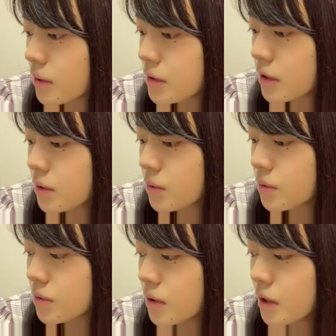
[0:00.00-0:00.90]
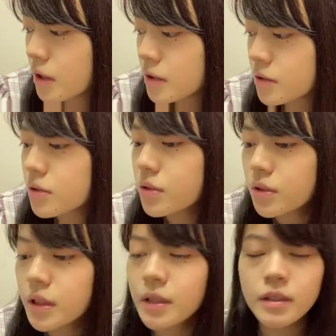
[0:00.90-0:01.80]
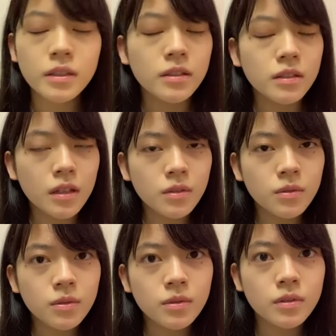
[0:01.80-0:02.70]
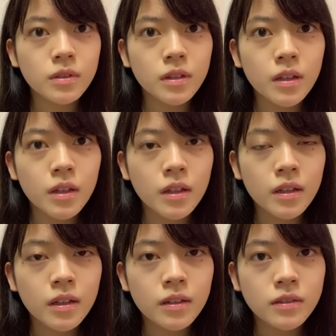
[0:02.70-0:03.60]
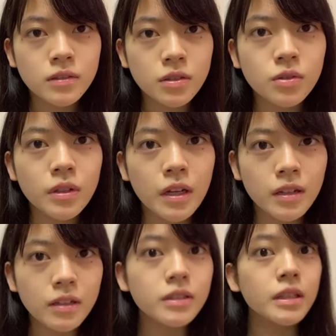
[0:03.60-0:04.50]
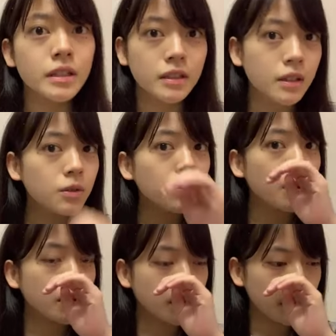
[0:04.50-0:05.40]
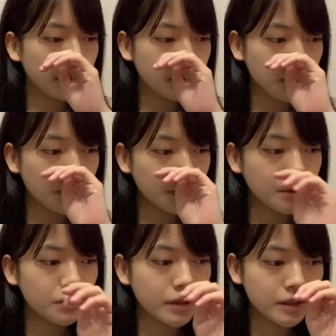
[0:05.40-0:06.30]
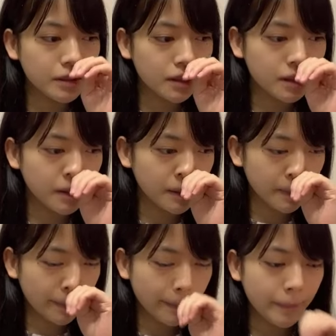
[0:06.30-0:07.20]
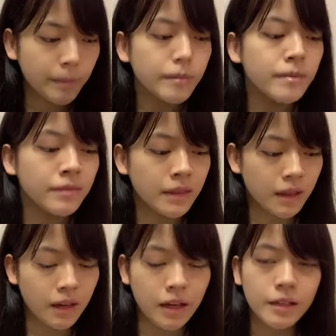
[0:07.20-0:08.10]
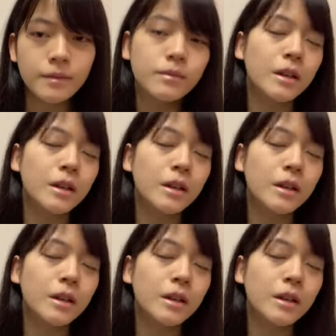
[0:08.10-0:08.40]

は結構ずっとねあのー、ちょっとやらなくちゃいけないことがあってもうそれをずっとやってたんではい